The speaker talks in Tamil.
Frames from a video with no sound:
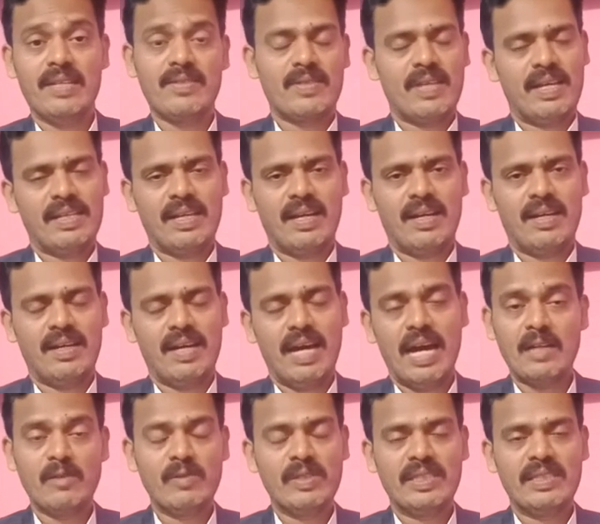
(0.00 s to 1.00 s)
ஏசாயா
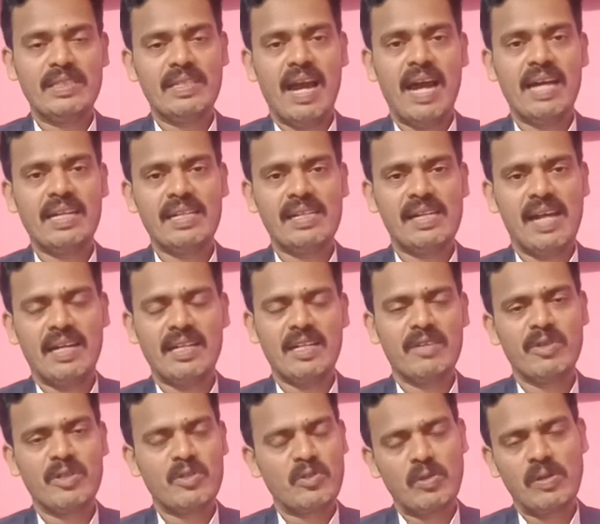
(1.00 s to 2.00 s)
அறுபத்தி ஆறில்
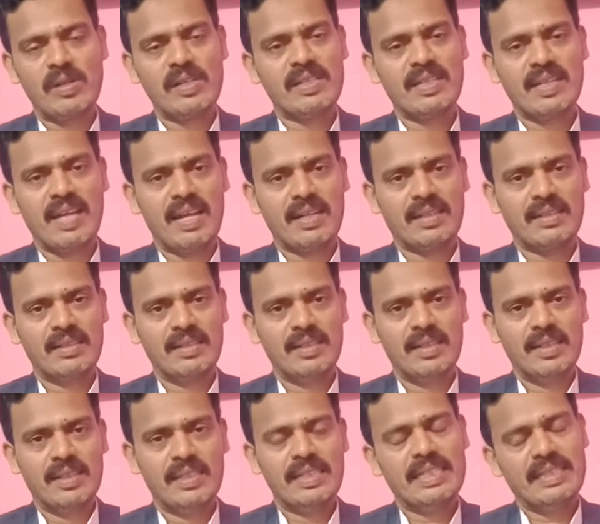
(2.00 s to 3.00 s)
ஆண்டவர் சொல்லுகிறார்
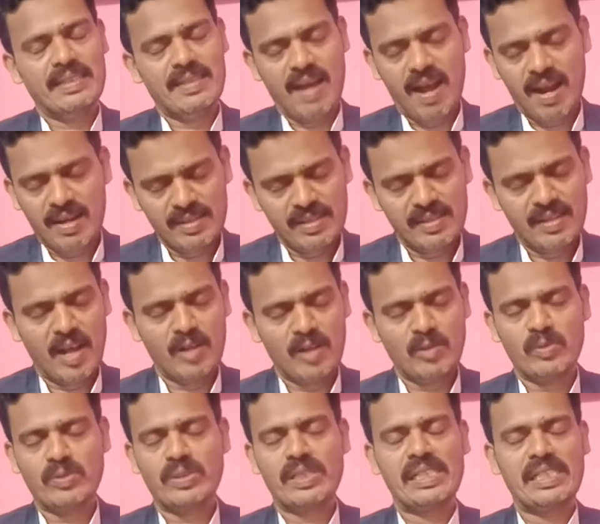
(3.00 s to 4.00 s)
இந்த ஆண்டு
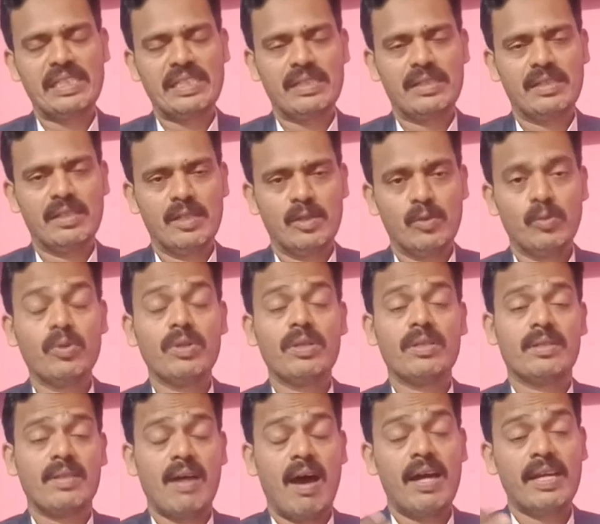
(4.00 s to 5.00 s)
நான் உங்களை ஒரு
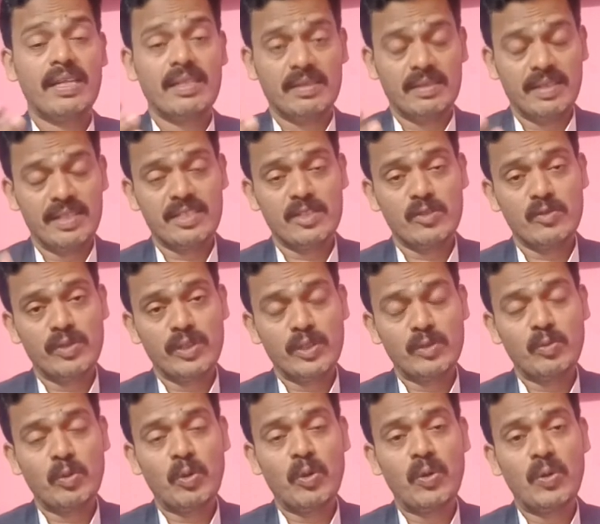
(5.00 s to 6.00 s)
தாய் தேற்றுவது
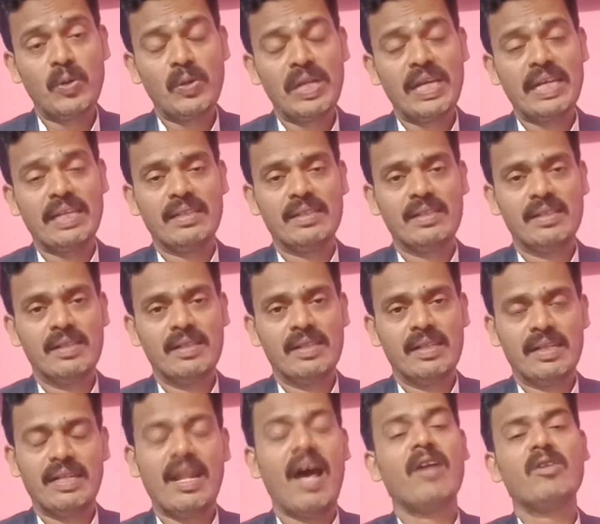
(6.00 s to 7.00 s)
போல
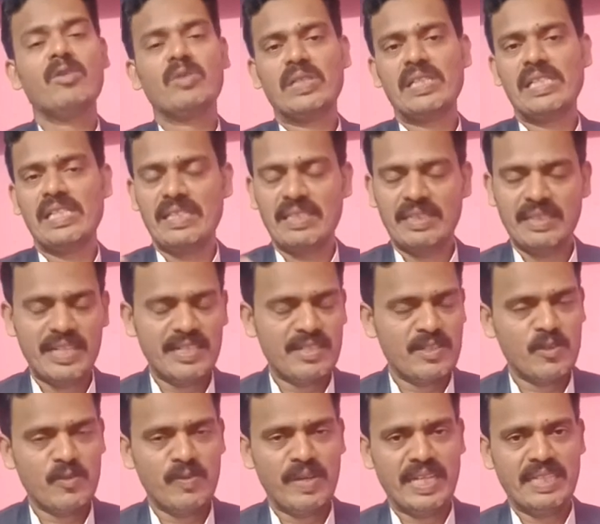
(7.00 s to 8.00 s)
நான் உங்களை
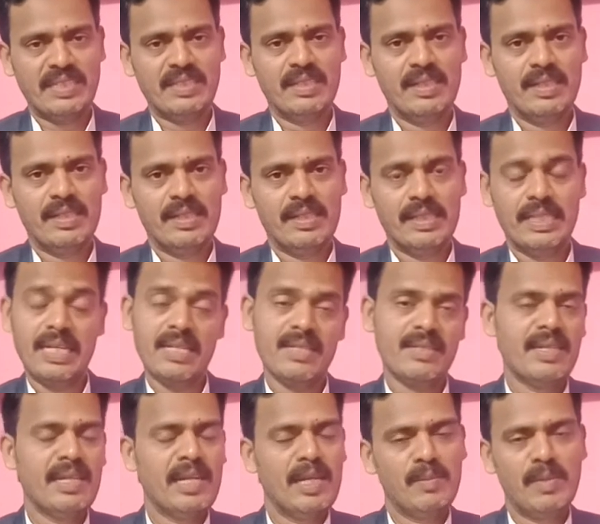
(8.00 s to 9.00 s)
தேற்றுவேன்
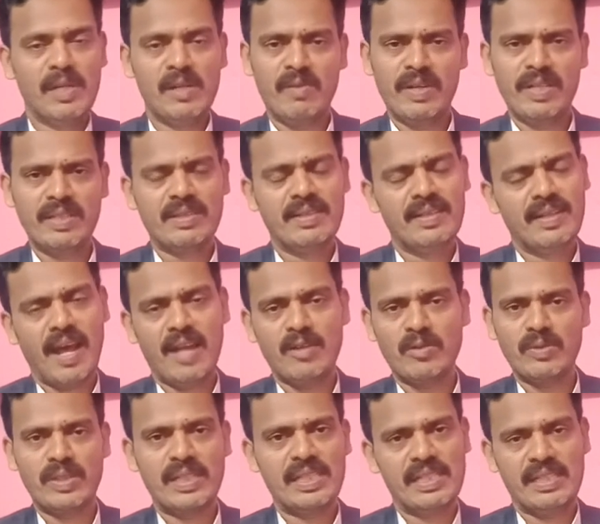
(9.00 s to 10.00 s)
எருசிலேமில் வைத்து நான்
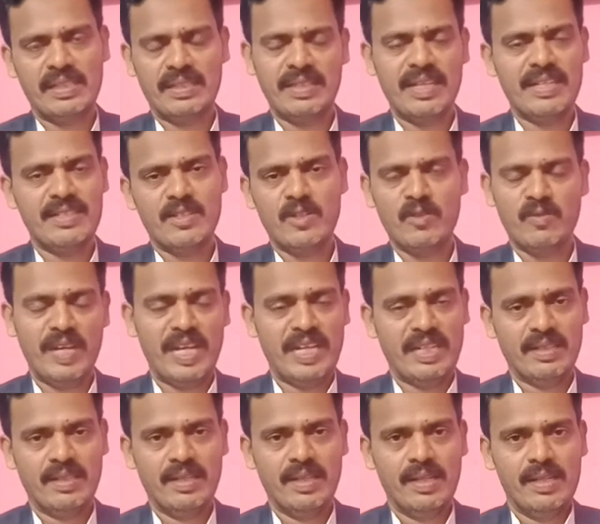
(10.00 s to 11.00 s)
உங்களை தேற்றுவேன்
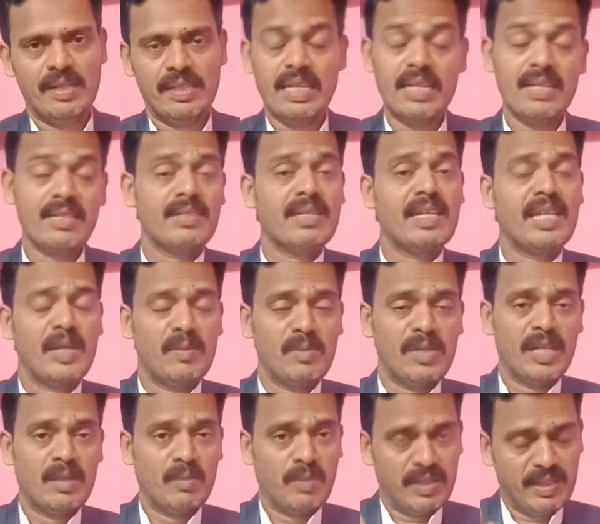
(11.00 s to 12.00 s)
எருசிலேம்
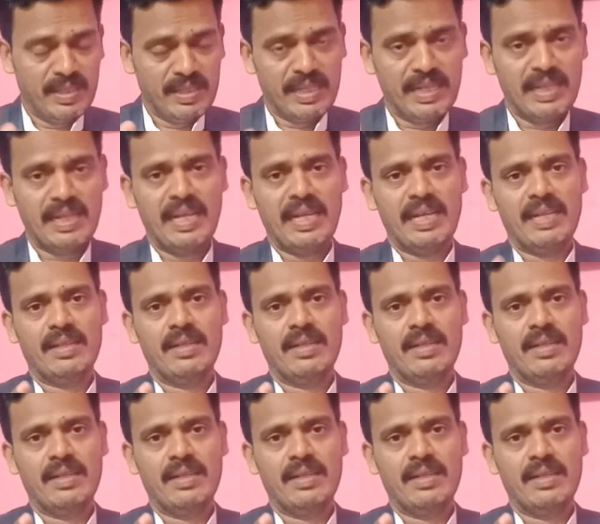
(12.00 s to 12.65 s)
என்பது என்ன